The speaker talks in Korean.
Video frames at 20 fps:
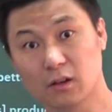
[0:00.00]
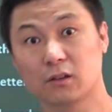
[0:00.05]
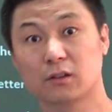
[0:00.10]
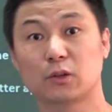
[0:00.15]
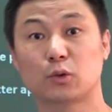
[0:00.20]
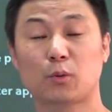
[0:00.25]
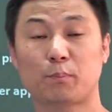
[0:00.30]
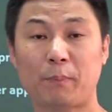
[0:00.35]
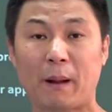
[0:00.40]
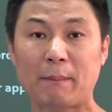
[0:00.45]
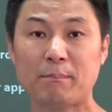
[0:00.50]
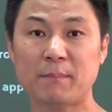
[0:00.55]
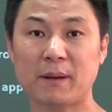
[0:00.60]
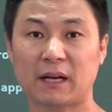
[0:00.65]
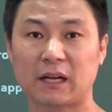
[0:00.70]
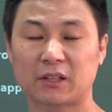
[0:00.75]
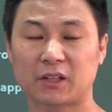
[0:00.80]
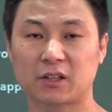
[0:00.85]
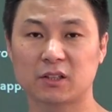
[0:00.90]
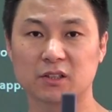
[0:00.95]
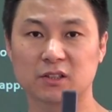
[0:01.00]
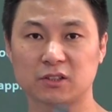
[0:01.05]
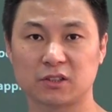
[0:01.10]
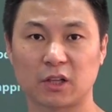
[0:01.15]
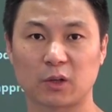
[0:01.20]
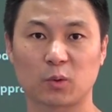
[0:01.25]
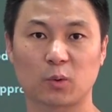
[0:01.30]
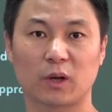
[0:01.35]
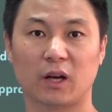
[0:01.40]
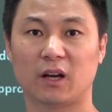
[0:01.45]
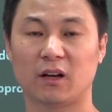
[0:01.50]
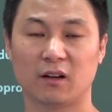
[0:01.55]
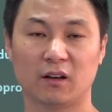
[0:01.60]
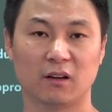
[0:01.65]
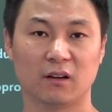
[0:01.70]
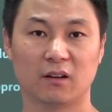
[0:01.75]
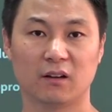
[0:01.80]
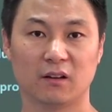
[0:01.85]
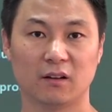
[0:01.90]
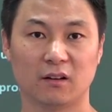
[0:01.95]
그래도 판매 가격은 그대로야.
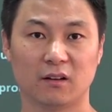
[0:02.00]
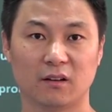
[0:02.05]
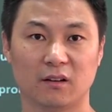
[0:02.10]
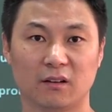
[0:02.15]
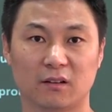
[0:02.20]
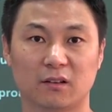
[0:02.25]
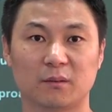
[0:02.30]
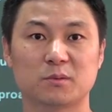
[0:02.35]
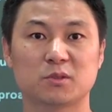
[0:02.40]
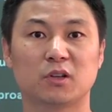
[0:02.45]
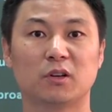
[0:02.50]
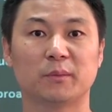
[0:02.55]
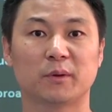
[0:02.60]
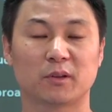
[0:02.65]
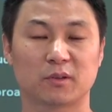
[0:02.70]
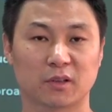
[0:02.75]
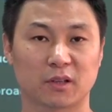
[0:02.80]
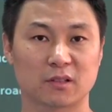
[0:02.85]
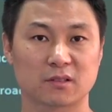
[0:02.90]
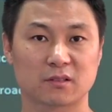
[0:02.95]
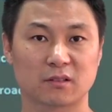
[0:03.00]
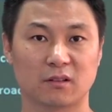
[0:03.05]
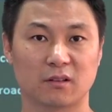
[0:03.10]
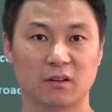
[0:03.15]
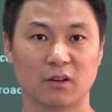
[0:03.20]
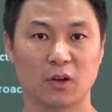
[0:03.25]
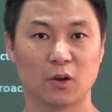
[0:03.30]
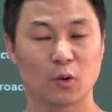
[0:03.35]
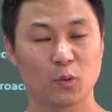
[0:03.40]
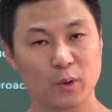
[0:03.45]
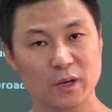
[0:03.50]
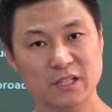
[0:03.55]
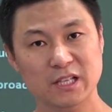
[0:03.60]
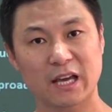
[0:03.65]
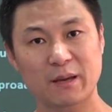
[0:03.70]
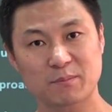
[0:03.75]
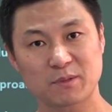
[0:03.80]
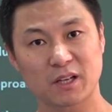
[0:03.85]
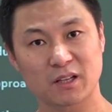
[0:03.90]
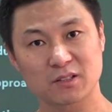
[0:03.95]
그럼 처음엔 어떻게 했어? 회사
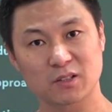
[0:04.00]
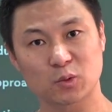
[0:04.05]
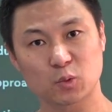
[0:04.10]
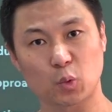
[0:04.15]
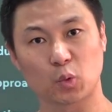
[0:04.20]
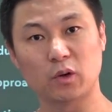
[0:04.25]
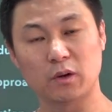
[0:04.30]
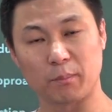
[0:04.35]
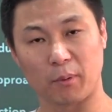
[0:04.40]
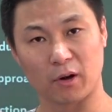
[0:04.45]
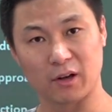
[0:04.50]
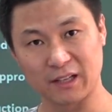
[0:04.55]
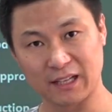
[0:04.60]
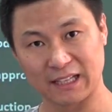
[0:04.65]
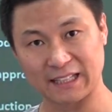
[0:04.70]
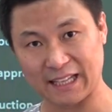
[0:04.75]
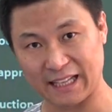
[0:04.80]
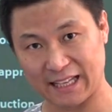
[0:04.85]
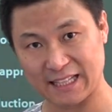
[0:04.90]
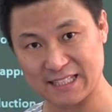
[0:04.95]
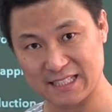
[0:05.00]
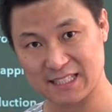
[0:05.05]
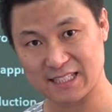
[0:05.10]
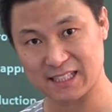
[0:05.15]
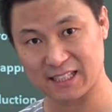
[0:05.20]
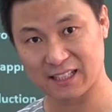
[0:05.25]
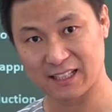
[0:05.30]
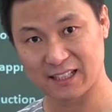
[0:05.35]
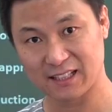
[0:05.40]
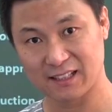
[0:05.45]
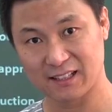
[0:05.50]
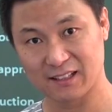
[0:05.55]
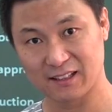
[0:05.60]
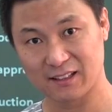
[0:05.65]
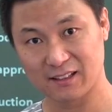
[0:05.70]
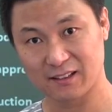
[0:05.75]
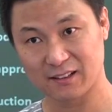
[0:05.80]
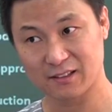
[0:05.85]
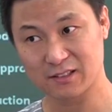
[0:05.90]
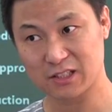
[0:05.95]
입장에서는 돈을 벌게 되겠지.
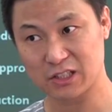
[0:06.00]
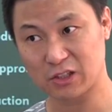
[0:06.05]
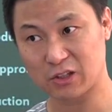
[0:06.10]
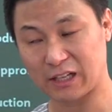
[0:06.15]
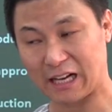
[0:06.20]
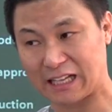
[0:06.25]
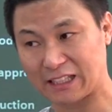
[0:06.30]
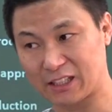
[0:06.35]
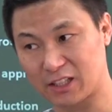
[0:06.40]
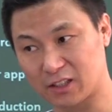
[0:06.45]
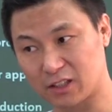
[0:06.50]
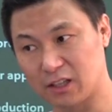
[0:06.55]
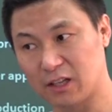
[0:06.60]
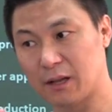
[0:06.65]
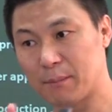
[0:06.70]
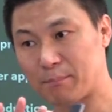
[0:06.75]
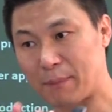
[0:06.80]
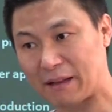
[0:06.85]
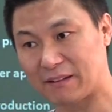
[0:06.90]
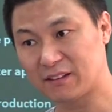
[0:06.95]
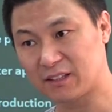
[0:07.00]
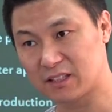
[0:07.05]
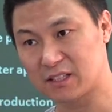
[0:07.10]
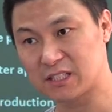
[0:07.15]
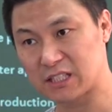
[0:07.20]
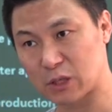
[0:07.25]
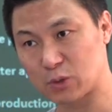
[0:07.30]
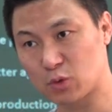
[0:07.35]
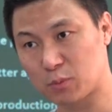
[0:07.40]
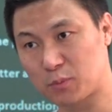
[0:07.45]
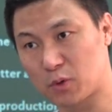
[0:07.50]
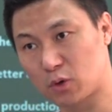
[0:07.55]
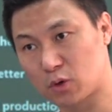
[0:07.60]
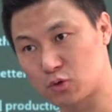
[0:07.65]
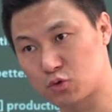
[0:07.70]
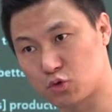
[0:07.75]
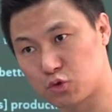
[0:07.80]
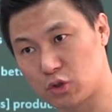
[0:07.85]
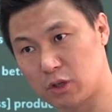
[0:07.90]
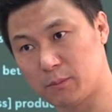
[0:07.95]
그치? 이거 가격을 만드는 제조
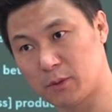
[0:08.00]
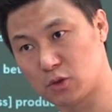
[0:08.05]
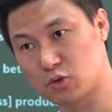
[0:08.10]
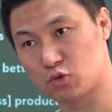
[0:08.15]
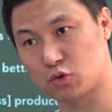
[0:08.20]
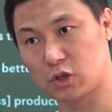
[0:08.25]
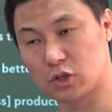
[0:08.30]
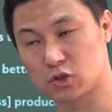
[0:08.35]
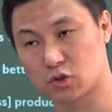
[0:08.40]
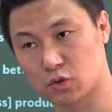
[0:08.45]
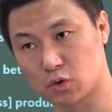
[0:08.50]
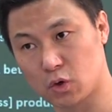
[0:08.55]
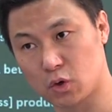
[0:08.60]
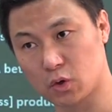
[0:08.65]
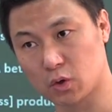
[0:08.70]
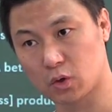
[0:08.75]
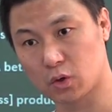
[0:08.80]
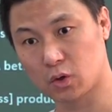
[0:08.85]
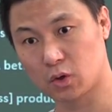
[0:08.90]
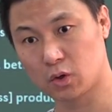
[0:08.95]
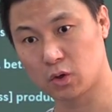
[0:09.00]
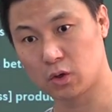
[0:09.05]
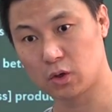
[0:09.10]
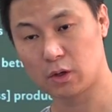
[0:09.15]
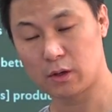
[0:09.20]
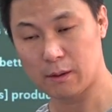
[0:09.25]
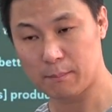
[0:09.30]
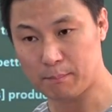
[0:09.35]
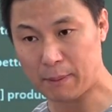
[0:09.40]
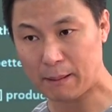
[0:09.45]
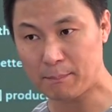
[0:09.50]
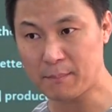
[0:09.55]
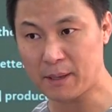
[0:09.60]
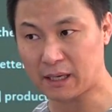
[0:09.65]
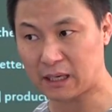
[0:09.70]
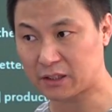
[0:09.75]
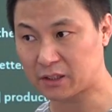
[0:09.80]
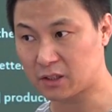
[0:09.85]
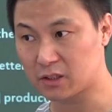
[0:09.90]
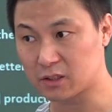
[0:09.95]
비용을 줄이면 줄일수록 판매
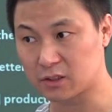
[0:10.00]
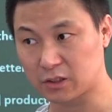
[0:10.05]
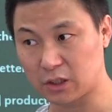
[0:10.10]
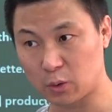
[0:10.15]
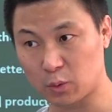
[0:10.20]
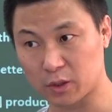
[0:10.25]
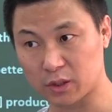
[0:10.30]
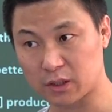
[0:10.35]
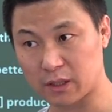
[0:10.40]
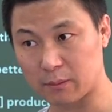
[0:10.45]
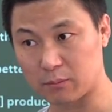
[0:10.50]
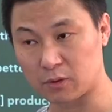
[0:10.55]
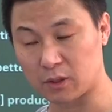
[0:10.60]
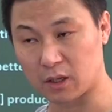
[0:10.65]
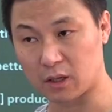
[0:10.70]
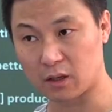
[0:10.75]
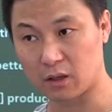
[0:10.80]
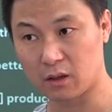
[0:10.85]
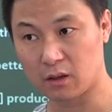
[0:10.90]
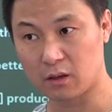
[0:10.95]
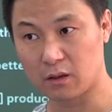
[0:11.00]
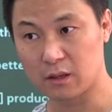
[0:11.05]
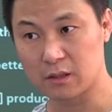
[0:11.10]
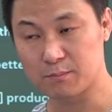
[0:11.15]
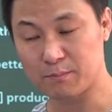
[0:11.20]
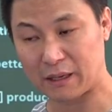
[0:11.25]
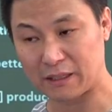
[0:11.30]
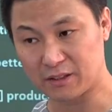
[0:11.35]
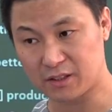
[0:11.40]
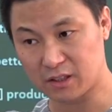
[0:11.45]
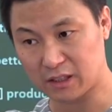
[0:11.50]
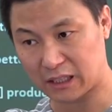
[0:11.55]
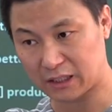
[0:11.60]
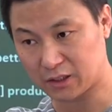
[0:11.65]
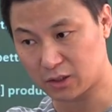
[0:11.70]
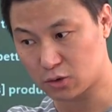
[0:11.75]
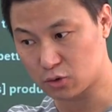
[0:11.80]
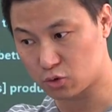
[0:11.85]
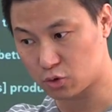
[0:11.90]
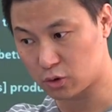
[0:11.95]
가격은 그대로기 때문에 만드는
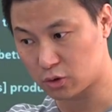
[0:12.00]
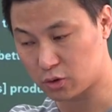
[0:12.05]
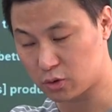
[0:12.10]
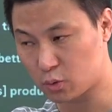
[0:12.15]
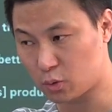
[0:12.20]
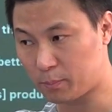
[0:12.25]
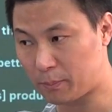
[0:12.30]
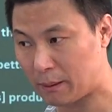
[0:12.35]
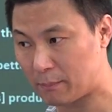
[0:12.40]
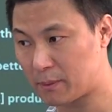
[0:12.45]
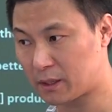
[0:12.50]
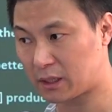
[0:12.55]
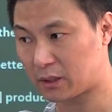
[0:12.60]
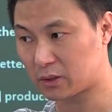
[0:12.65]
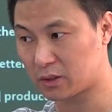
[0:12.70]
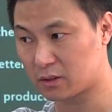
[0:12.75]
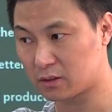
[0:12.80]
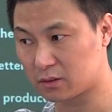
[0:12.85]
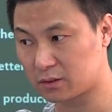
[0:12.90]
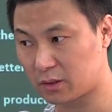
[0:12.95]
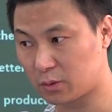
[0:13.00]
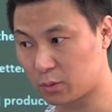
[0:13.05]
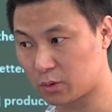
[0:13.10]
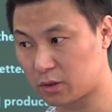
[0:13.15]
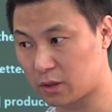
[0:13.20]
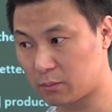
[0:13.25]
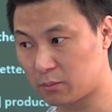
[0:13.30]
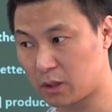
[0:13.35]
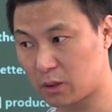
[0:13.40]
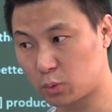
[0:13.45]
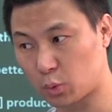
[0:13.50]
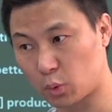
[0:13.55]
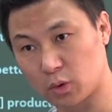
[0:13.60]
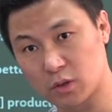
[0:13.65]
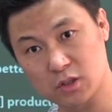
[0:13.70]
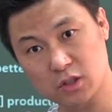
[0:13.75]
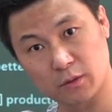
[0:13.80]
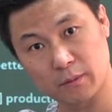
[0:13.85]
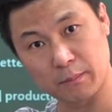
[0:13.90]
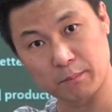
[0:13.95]
가격은 줄어들고 판매 가격은 그대로기 때문에
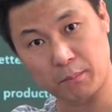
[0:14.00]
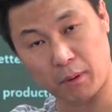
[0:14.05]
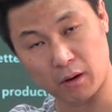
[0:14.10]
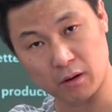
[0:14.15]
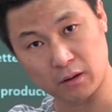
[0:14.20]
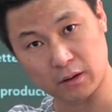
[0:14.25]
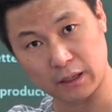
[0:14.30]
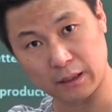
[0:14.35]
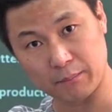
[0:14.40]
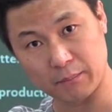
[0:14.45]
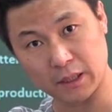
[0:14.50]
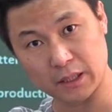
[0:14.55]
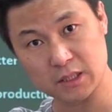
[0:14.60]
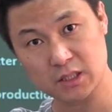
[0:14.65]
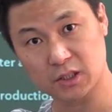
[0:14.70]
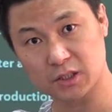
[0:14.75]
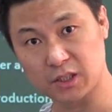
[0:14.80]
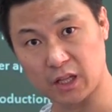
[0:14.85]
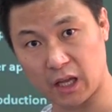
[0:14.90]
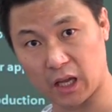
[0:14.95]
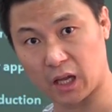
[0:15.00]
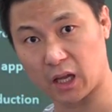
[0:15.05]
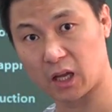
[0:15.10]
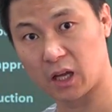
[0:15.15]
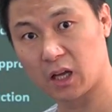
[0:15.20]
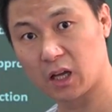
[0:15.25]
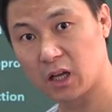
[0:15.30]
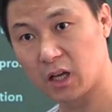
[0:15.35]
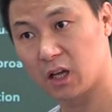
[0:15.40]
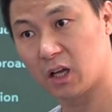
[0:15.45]
돈은 처음엔 벌 거란 말이지. 근데